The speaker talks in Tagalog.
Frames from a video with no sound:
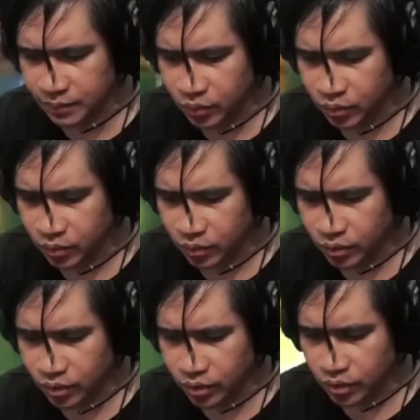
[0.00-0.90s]
nang life po.
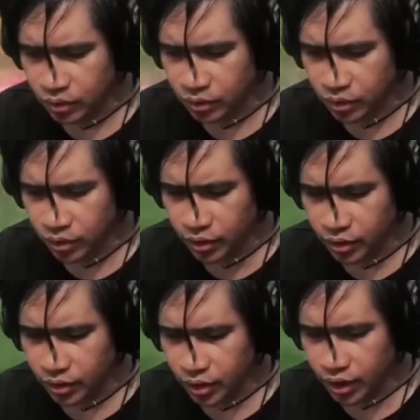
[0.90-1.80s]
Oy, oy, oy, oy,
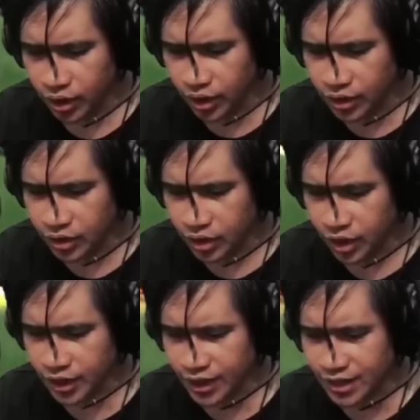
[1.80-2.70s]
oy, oy, oy,
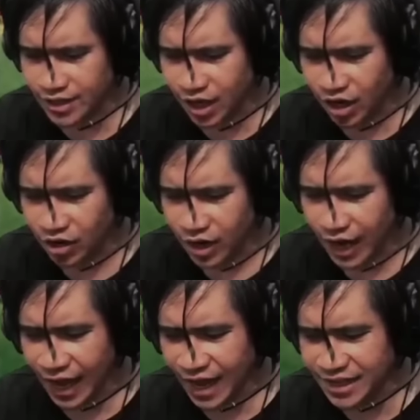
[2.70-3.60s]
oy, gigil sila ako. Oh.
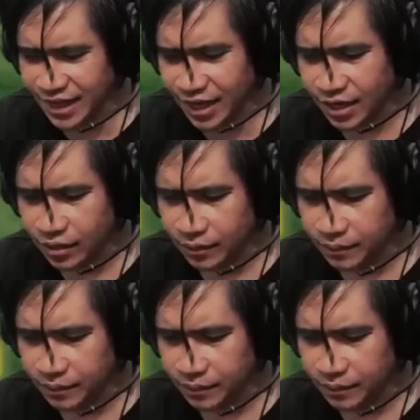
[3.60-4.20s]
Ah, gigil!